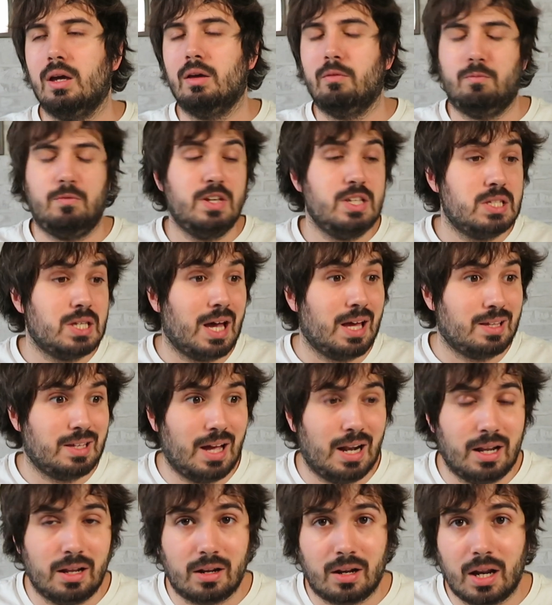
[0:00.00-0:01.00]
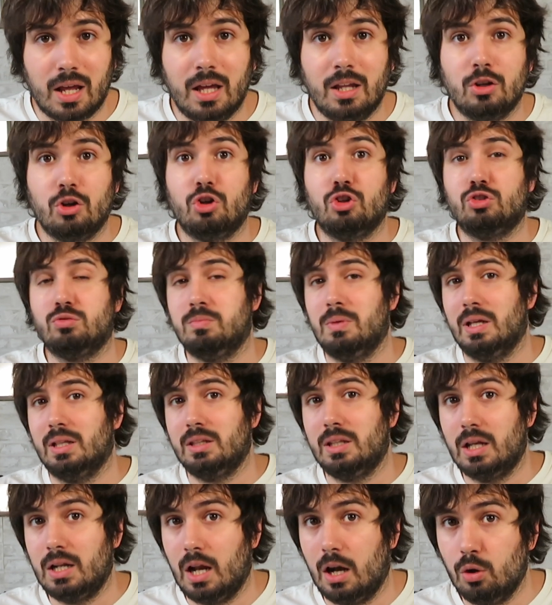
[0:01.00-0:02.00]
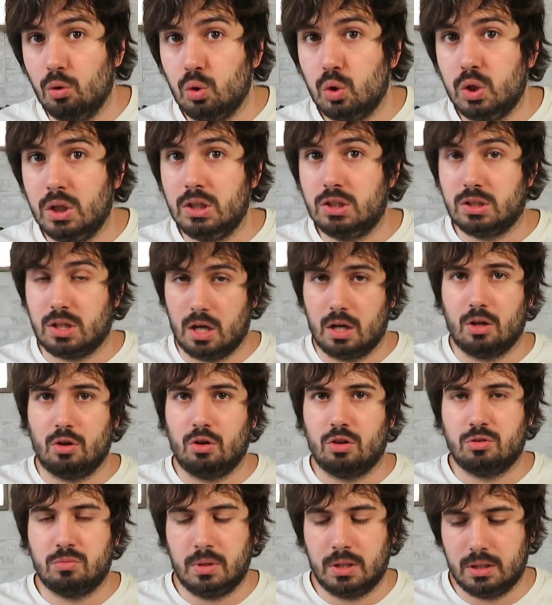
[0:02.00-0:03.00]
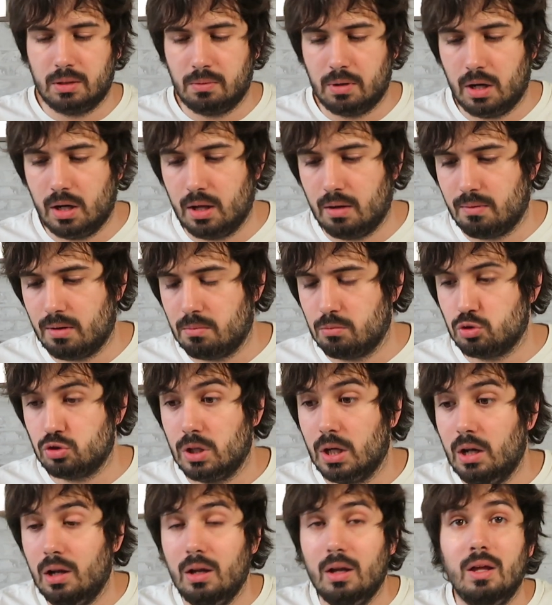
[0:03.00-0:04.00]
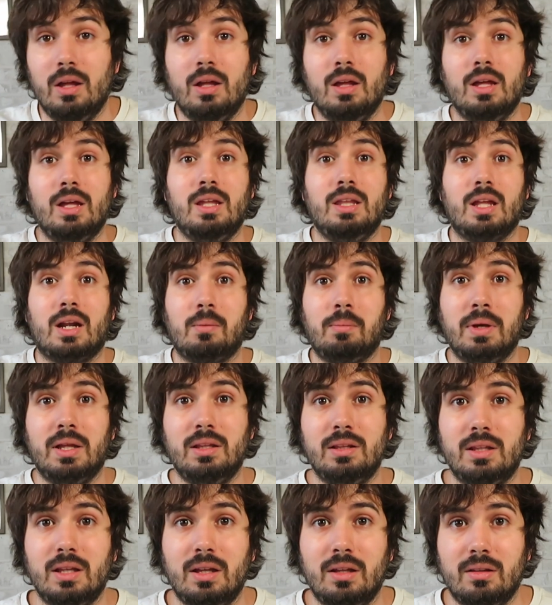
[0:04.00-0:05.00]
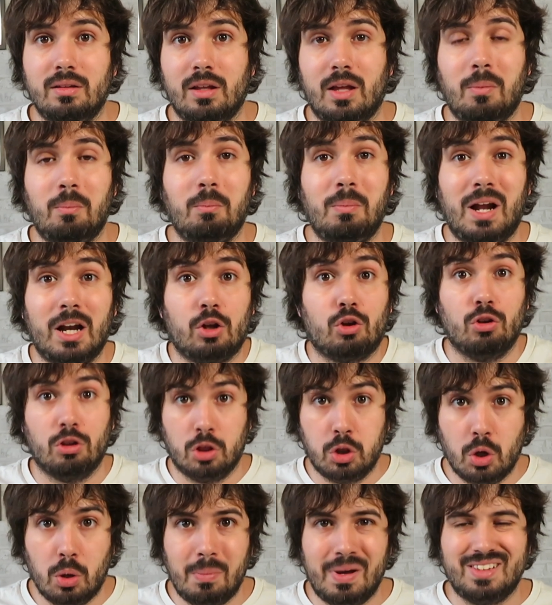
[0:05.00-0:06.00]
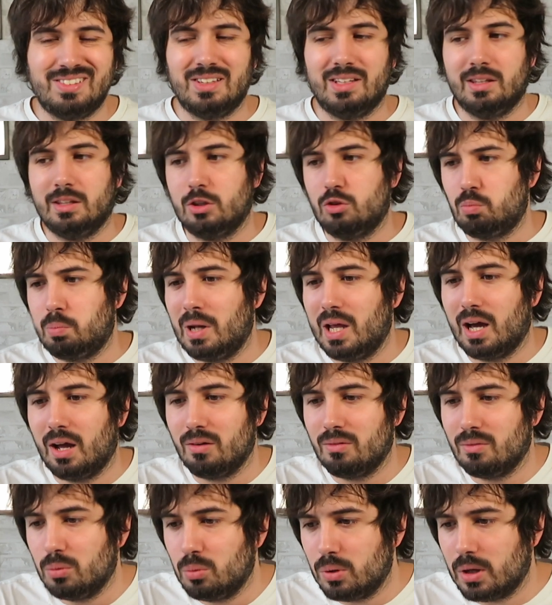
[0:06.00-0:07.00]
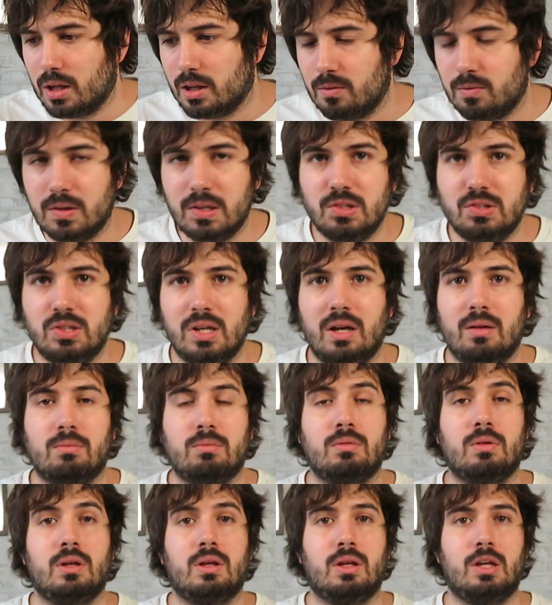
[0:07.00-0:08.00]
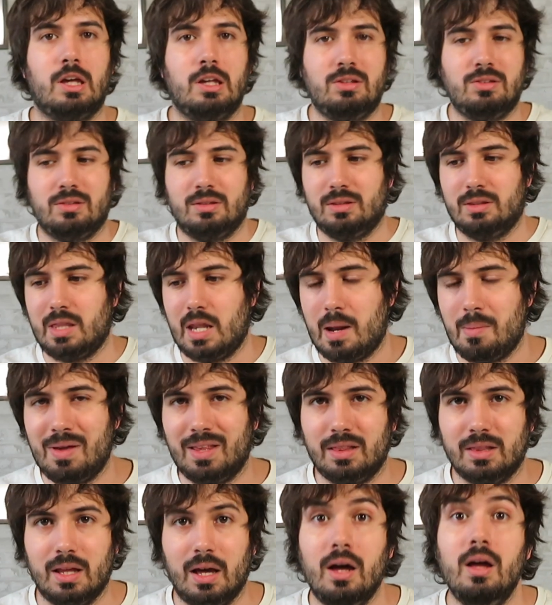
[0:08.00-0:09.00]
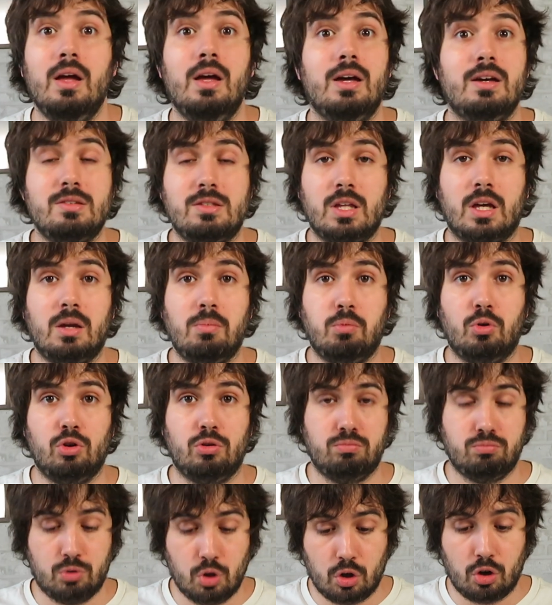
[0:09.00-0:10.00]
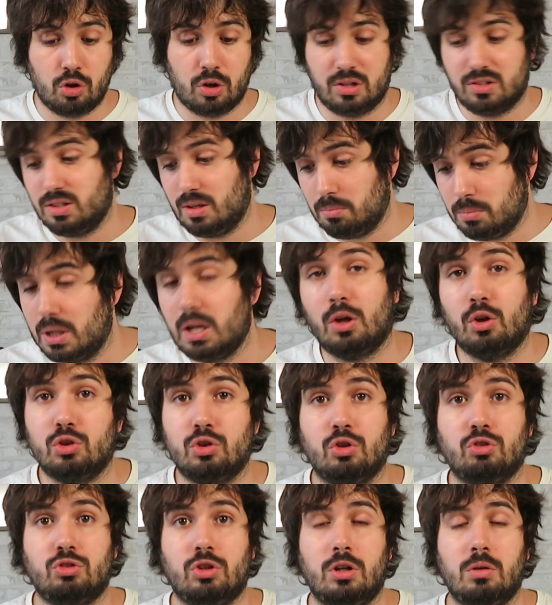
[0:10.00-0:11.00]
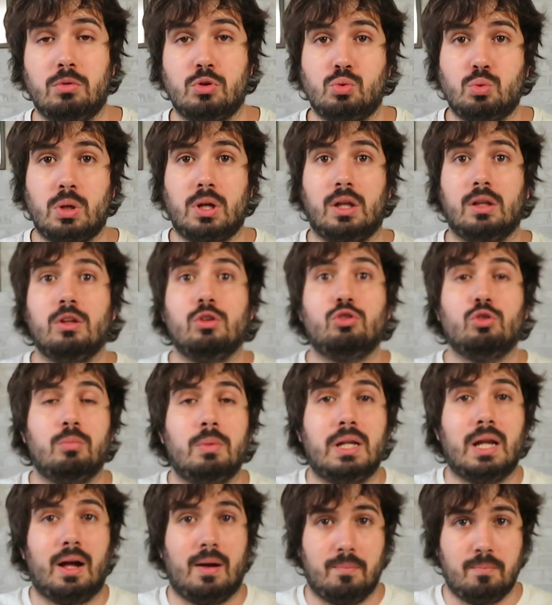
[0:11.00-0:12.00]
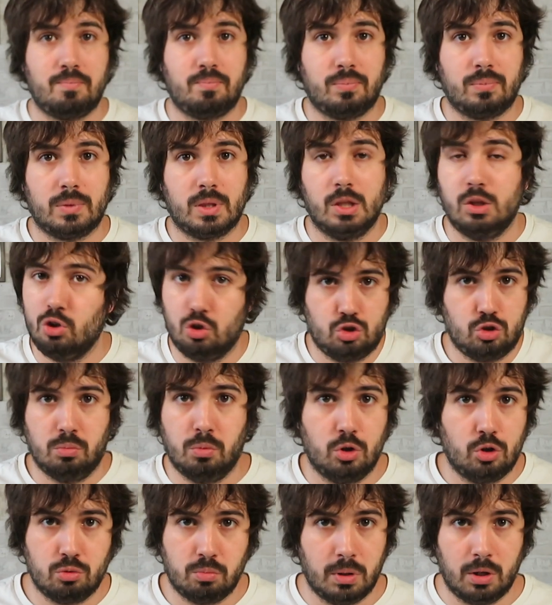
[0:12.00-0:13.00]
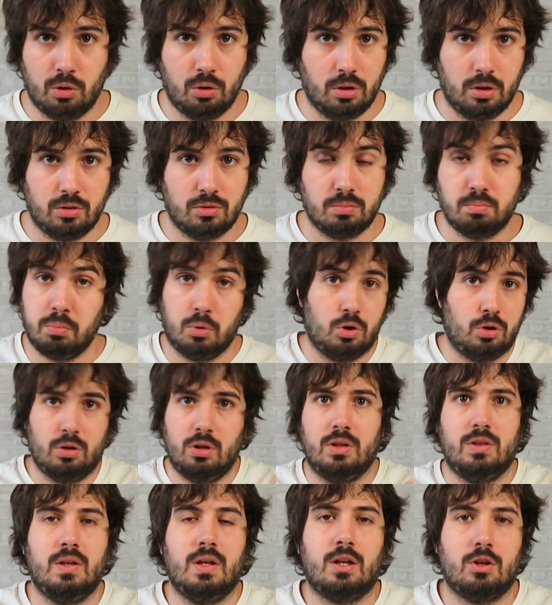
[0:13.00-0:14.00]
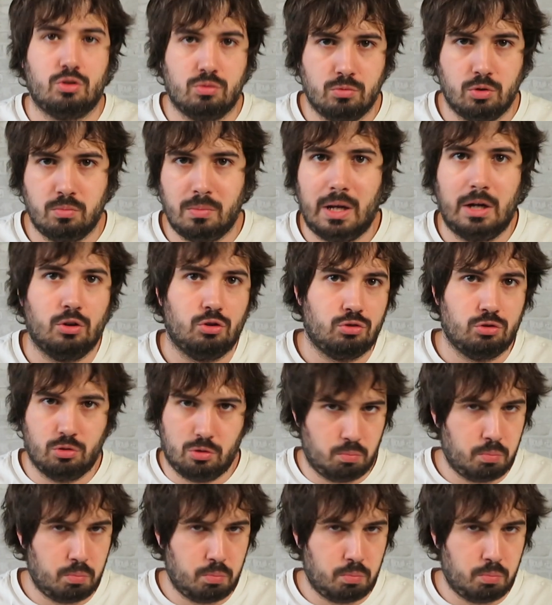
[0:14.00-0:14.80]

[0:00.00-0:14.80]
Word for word: eh, ficha a Jalen Reynolds, mantiene a Lucic, que creo que es vertebral, hablamos de él, y de repente en Malcolm Thomas despliegan una defensa que es tremenda. Este equipo, yo creo que se han mirado todos en el vestuario y han dicho, mira, no somos los mejores, por no decir que somos malos,